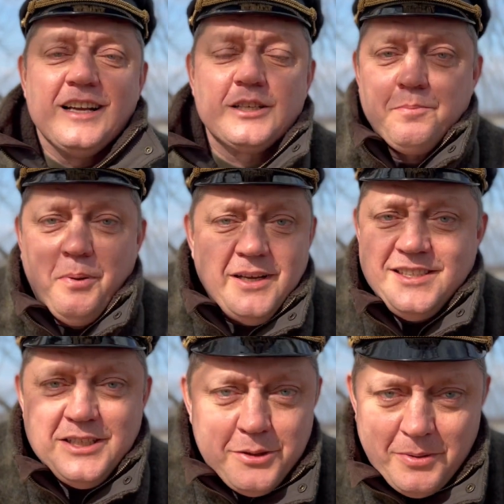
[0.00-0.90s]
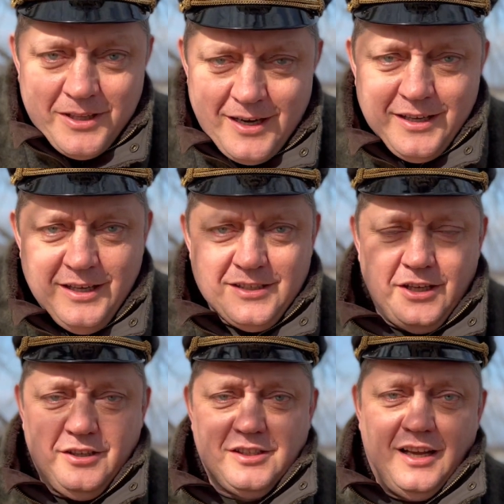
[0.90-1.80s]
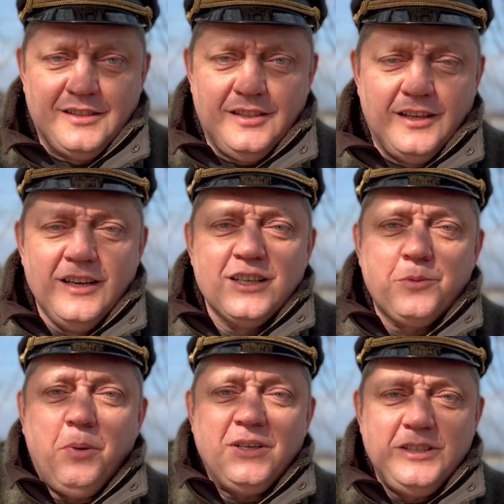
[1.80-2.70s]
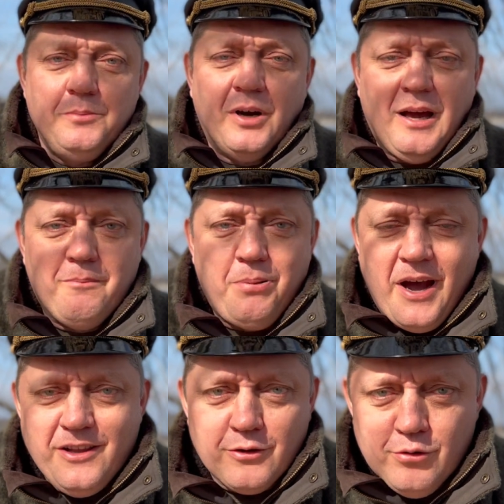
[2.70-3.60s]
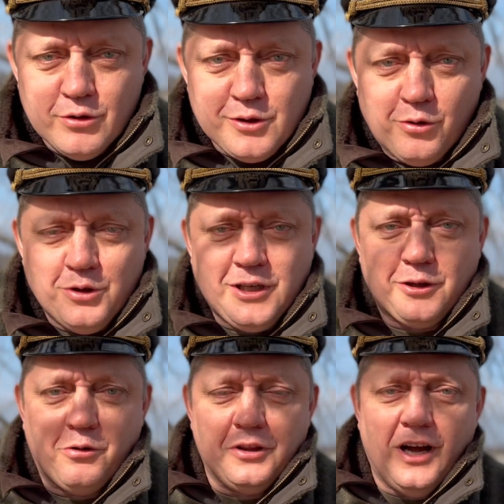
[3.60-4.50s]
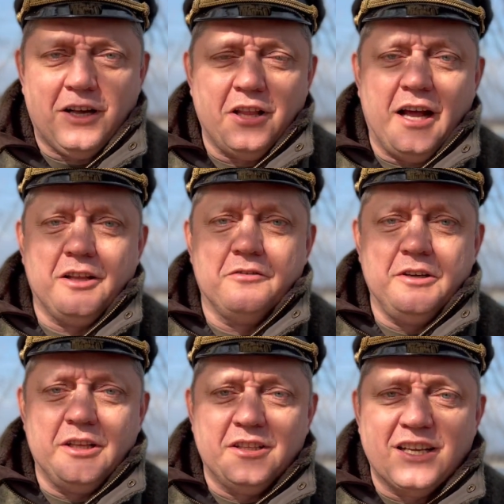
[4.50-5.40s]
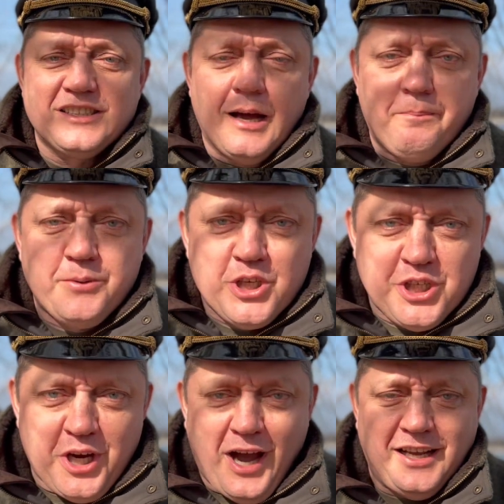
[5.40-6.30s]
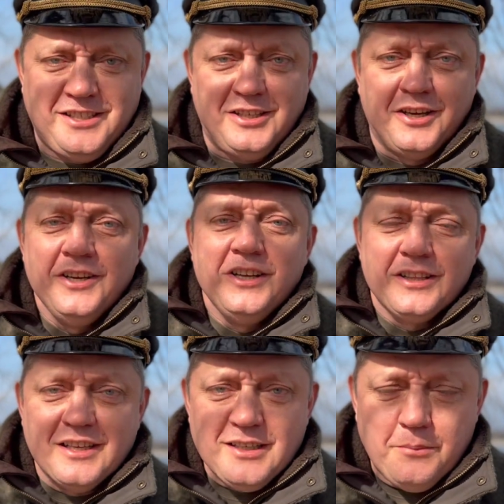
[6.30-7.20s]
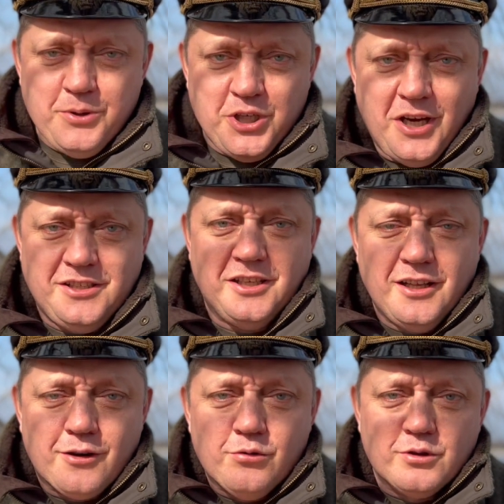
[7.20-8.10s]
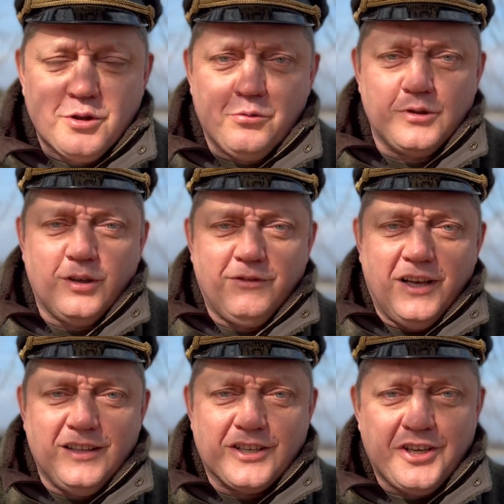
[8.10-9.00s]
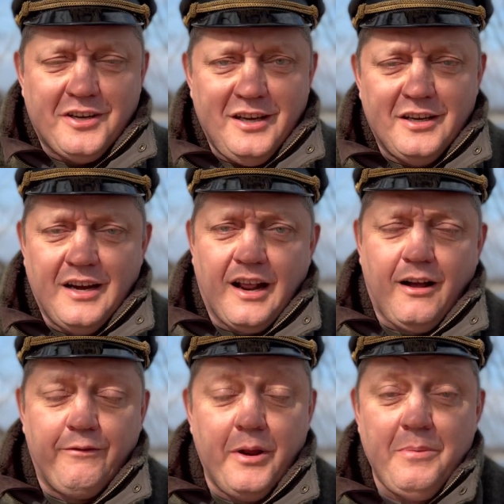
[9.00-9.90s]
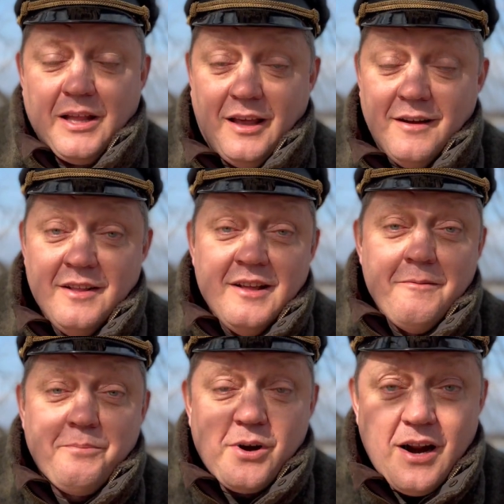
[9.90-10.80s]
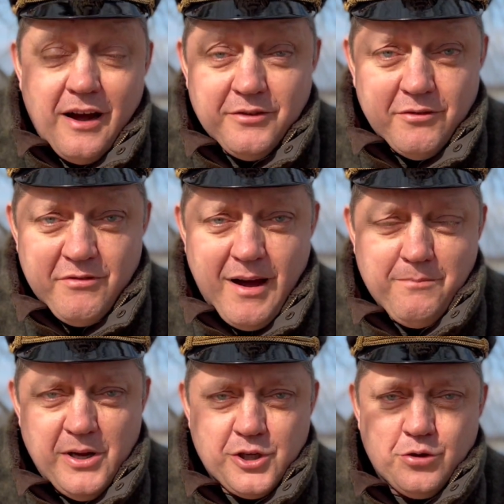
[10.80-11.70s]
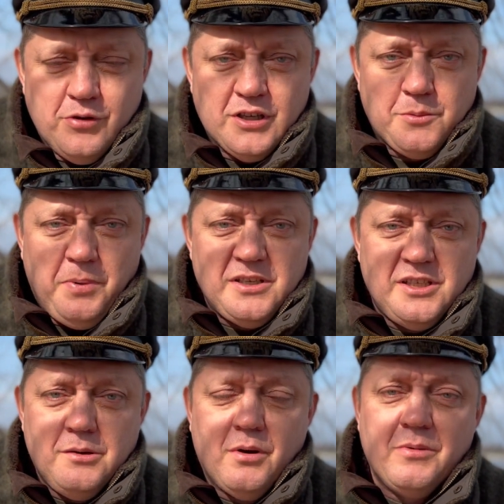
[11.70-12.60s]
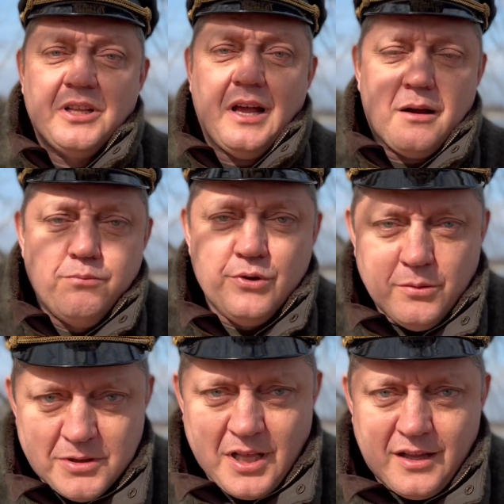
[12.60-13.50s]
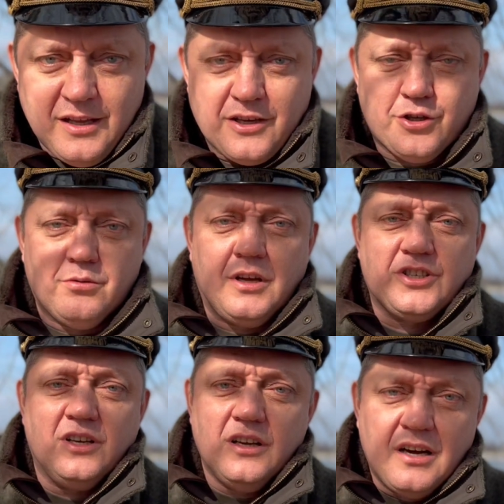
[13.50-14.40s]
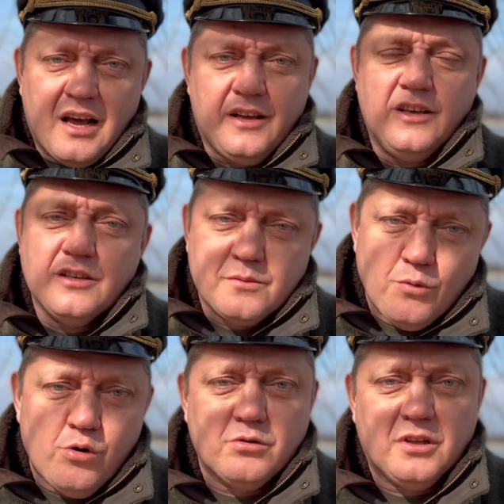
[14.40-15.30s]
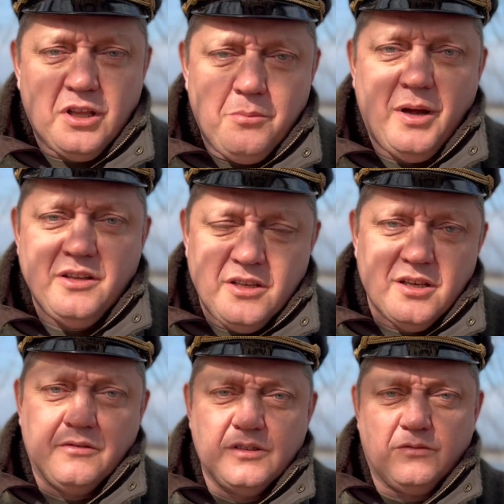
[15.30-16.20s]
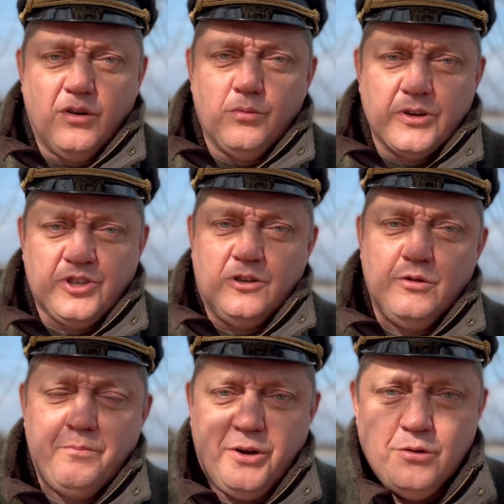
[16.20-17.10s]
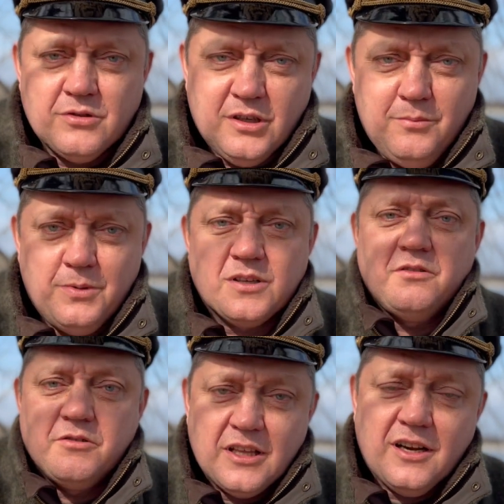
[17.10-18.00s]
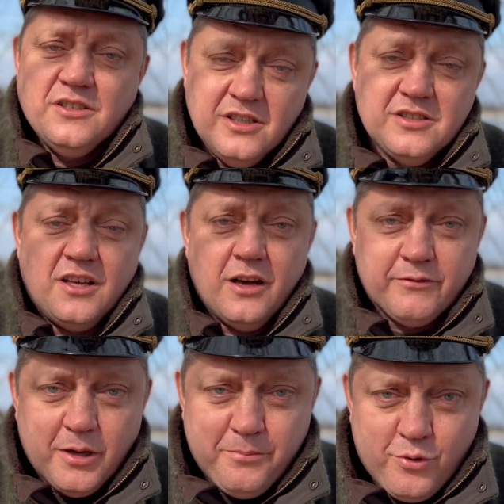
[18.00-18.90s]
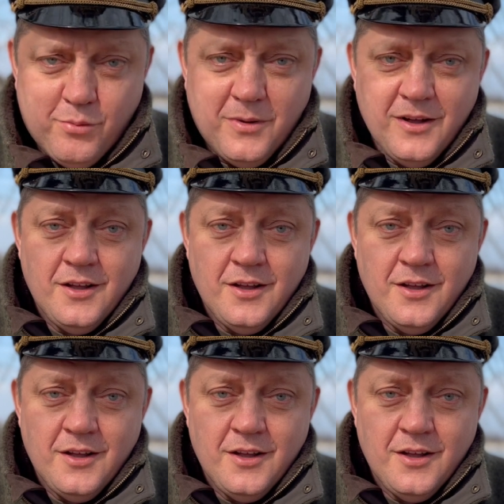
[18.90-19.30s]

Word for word: Спасибо, дорогие, за эти санкции. Спасибо компании Rolls-Royce, которая накладывает на запчасти, на запчасти для Rolls-Royce, для наших олигархов. Ребята, правда, вам большое спасибо. Мы так будем страдать, что наши олигархи не смогут отремонтировать обслуживать свою машину и придется им гордевать российский автопром.